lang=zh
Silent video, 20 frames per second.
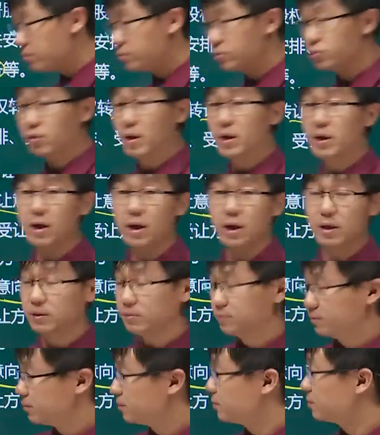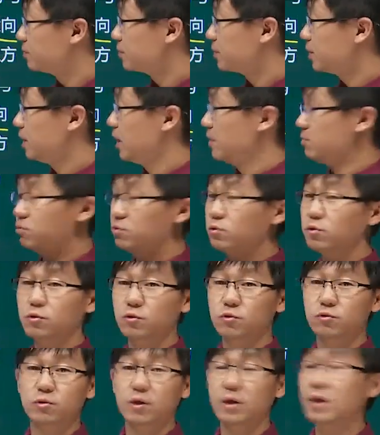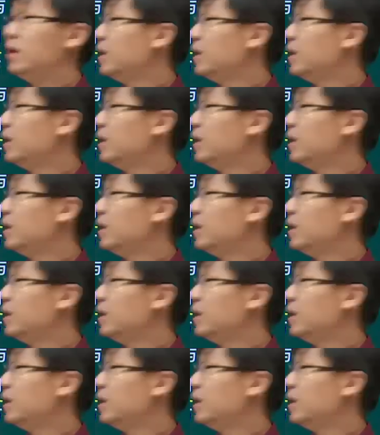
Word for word: 部转让，也不是说